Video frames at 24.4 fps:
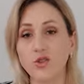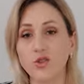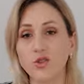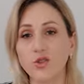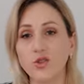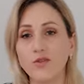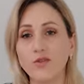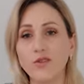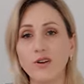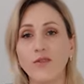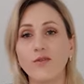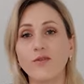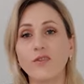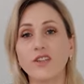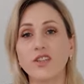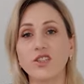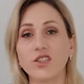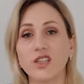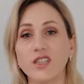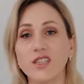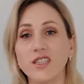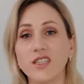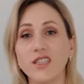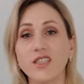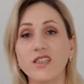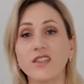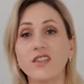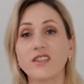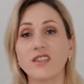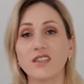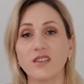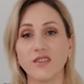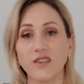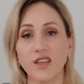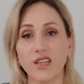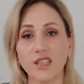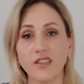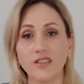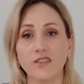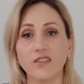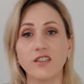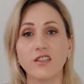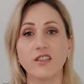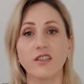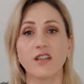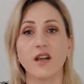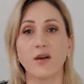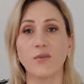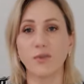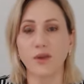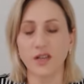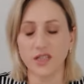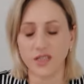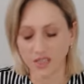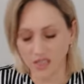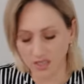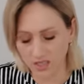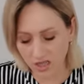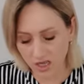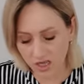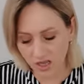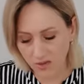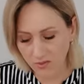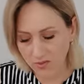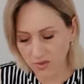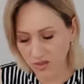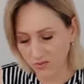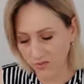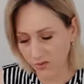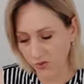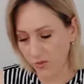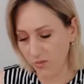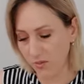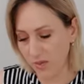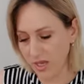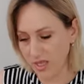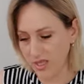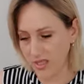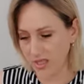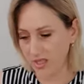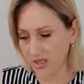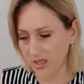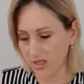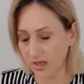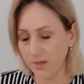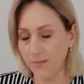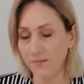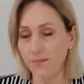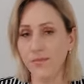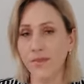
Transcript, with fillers: что вам ваши силы советует на протяжении всего месяца.